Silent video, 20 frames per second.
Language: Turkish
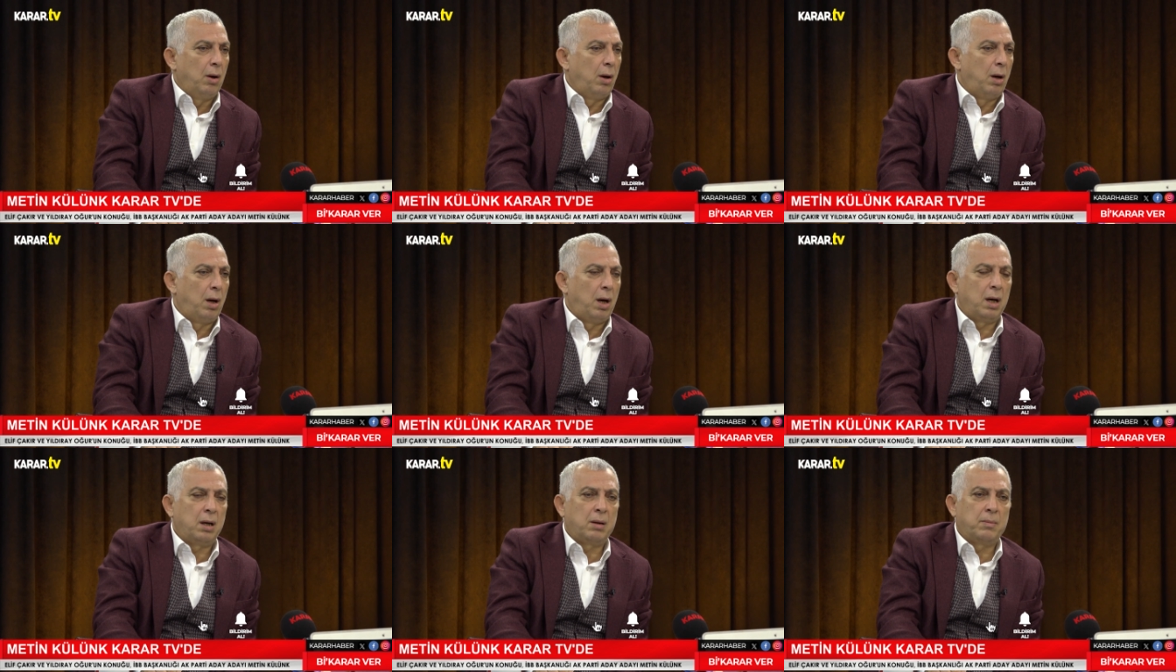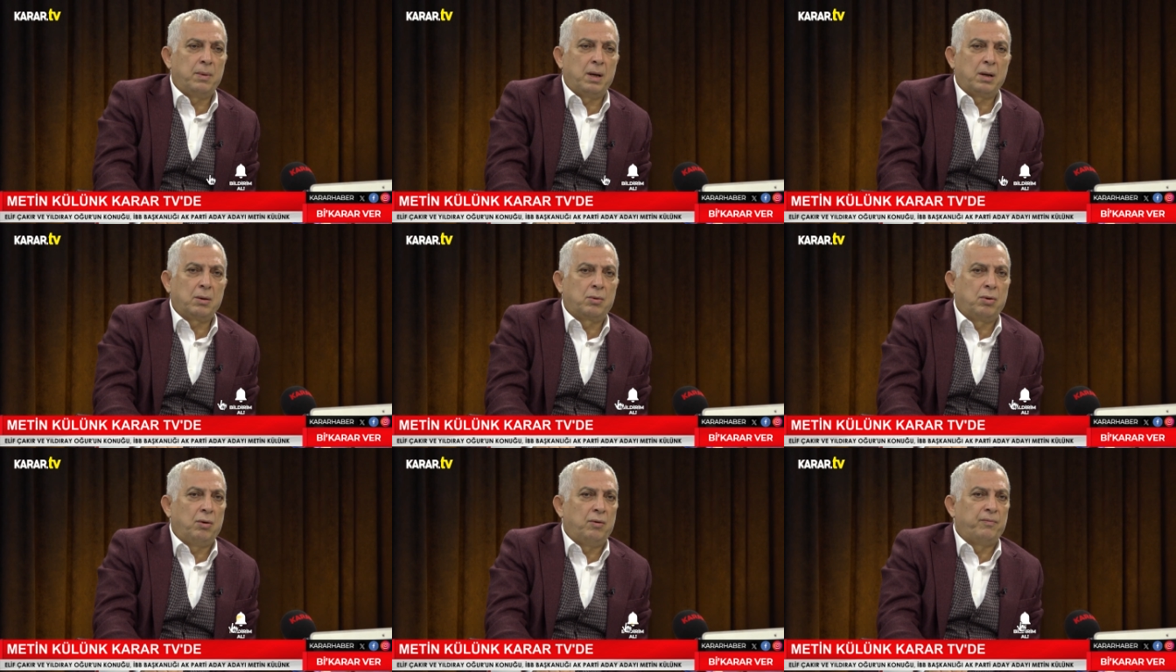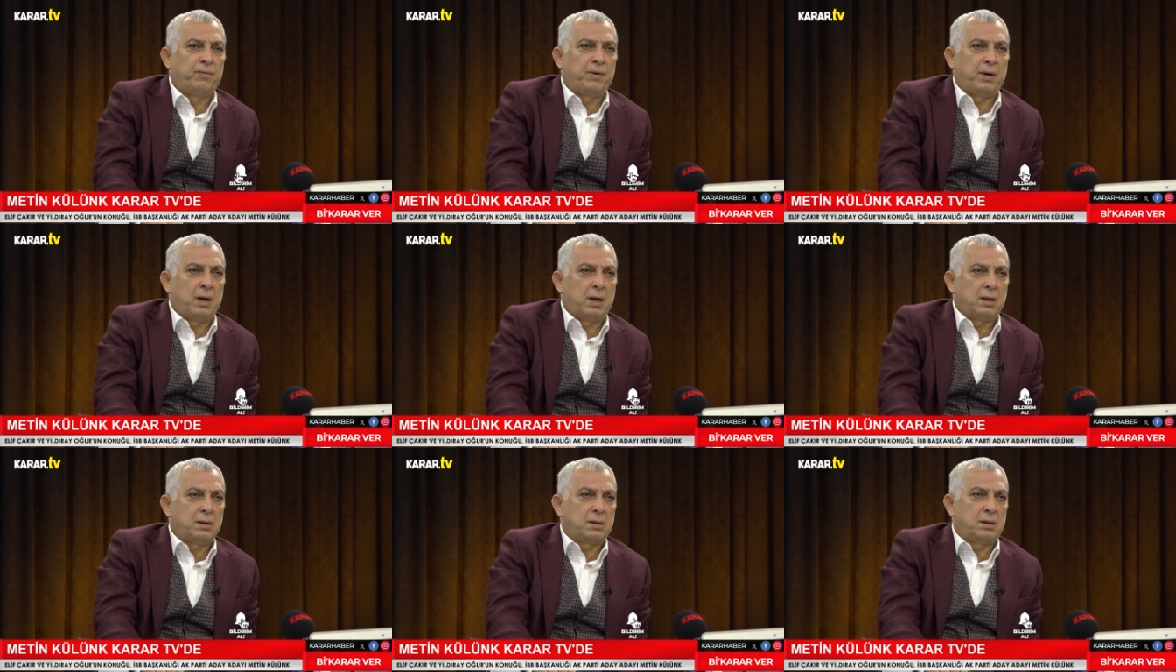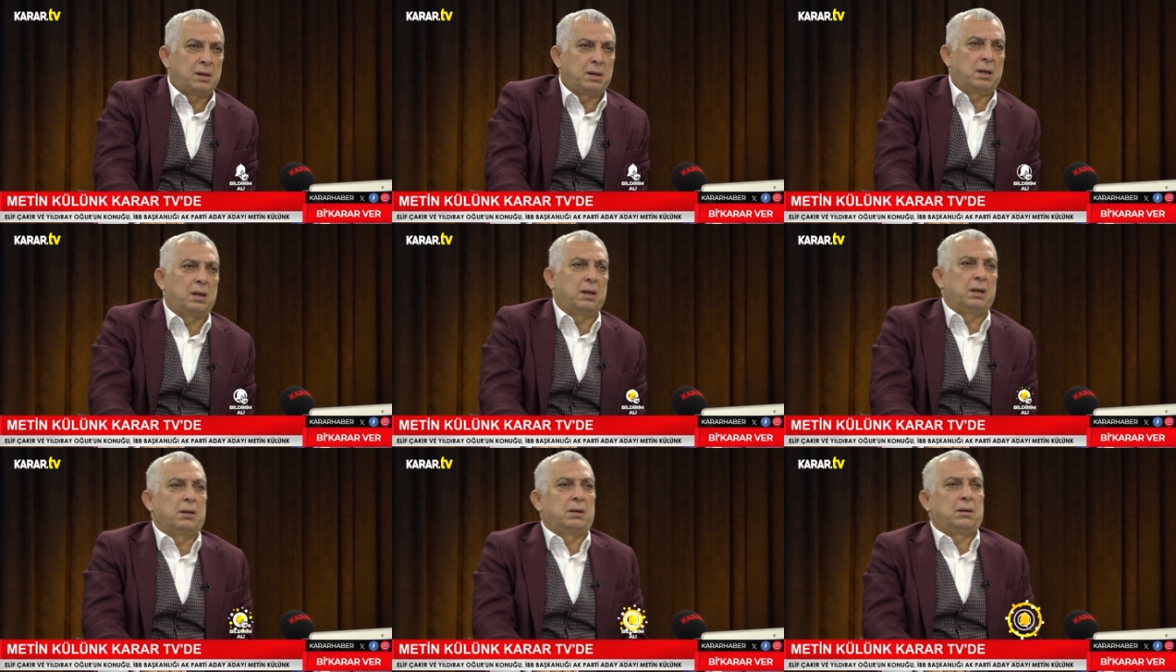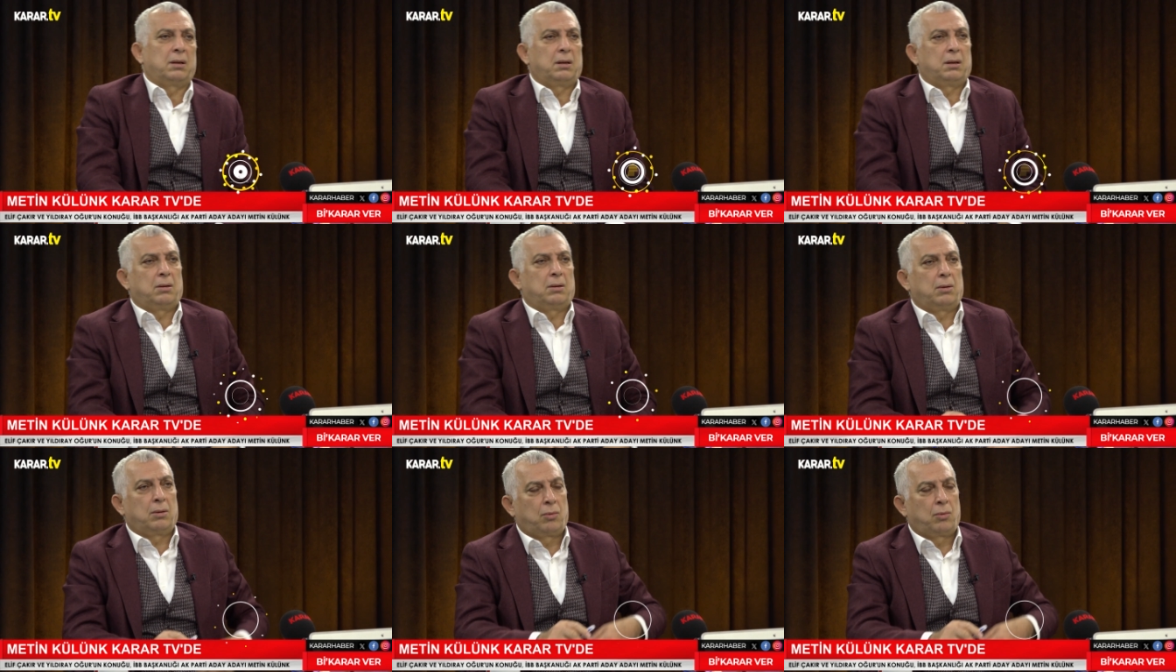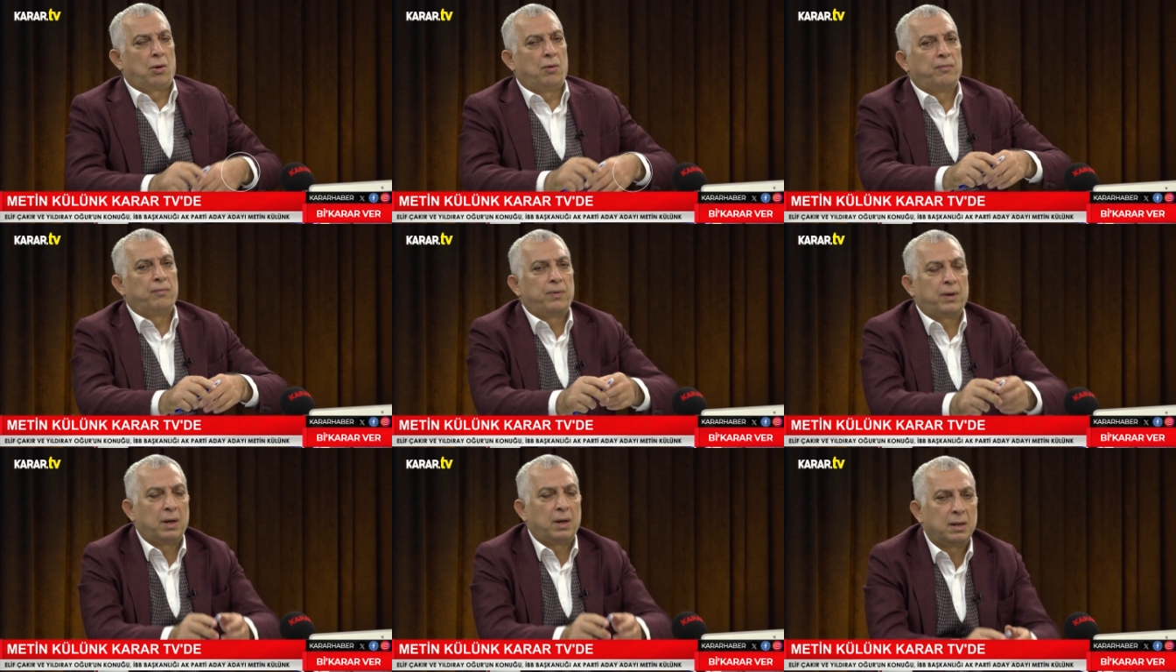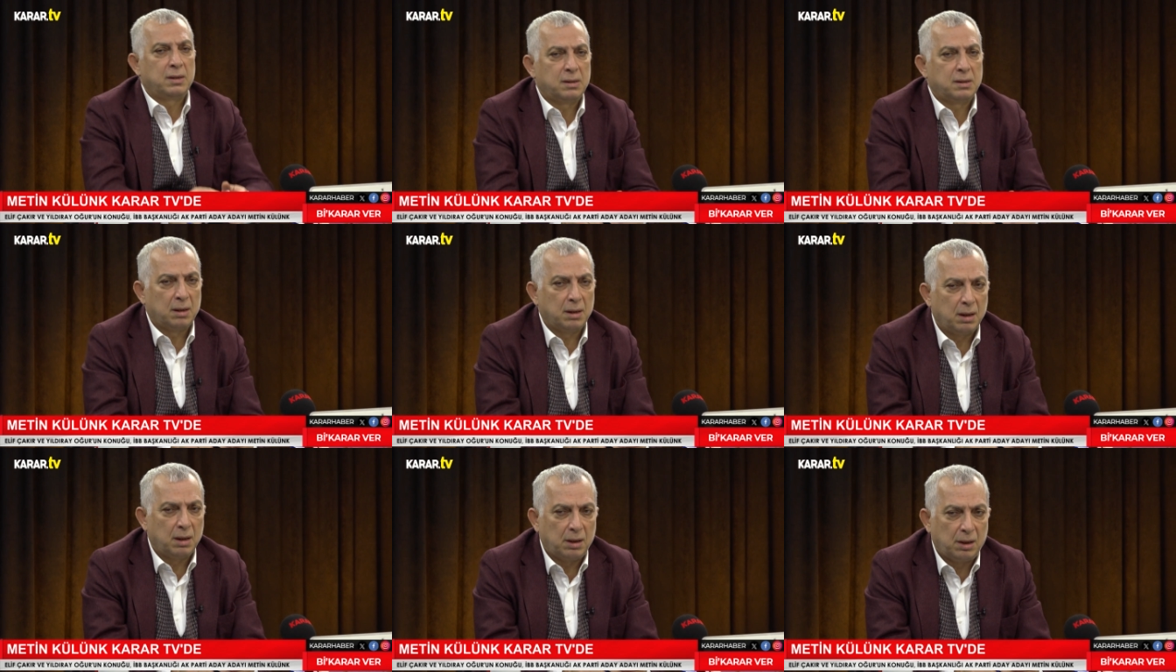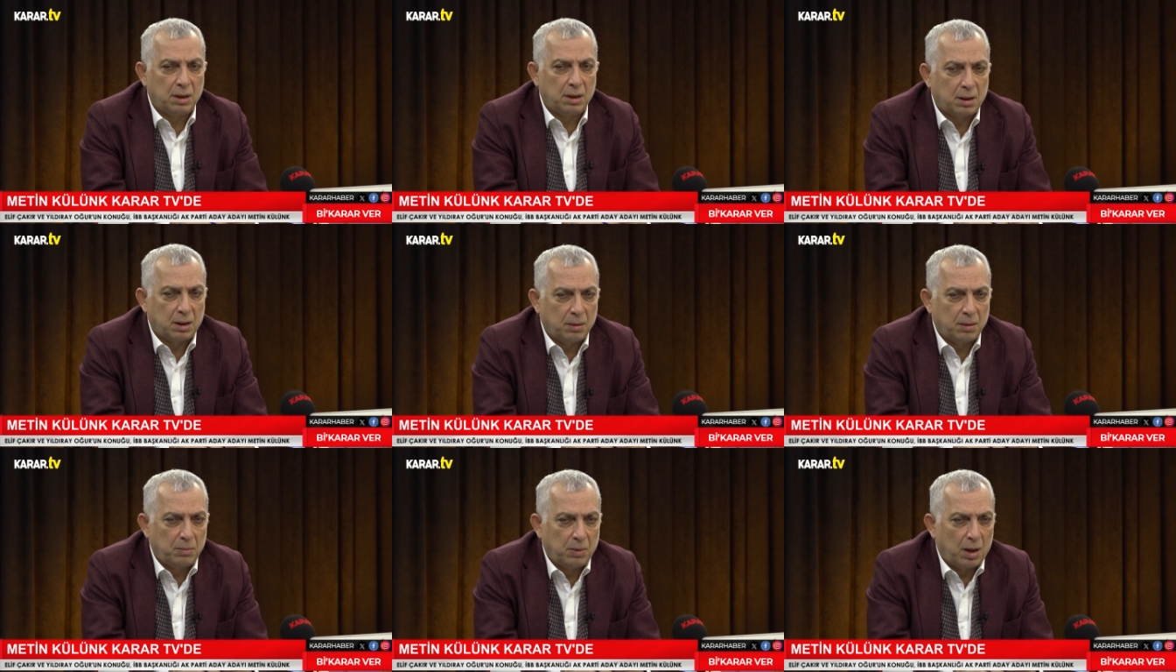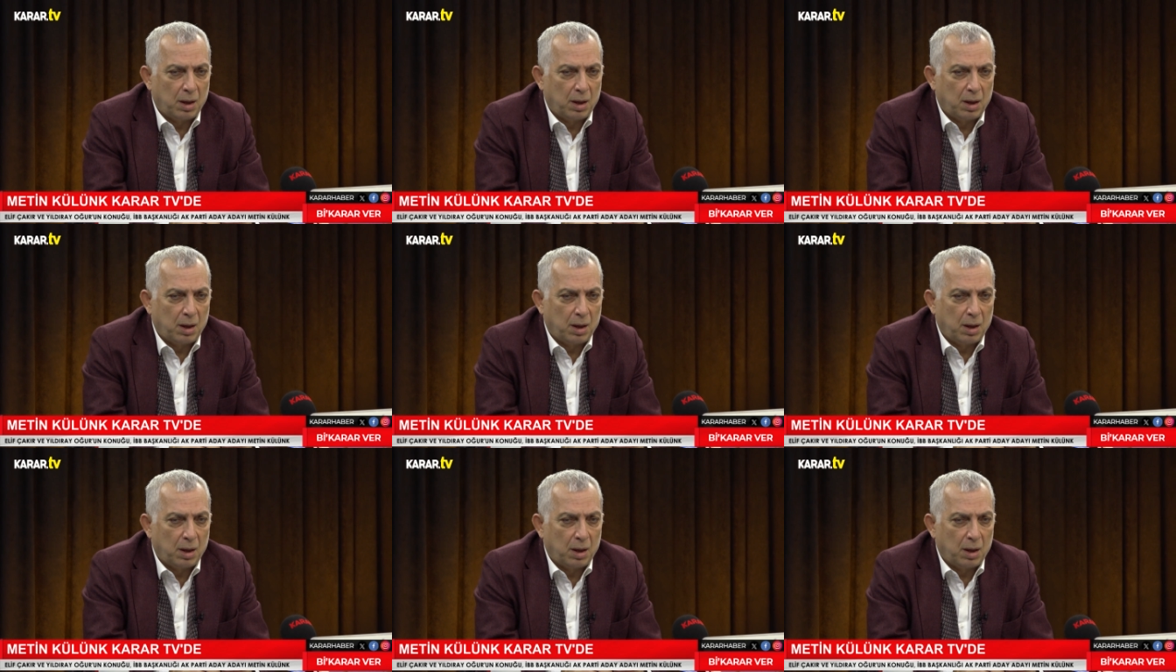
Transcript: Hayır ben konferanslara konferanslara, konferanslara gittim.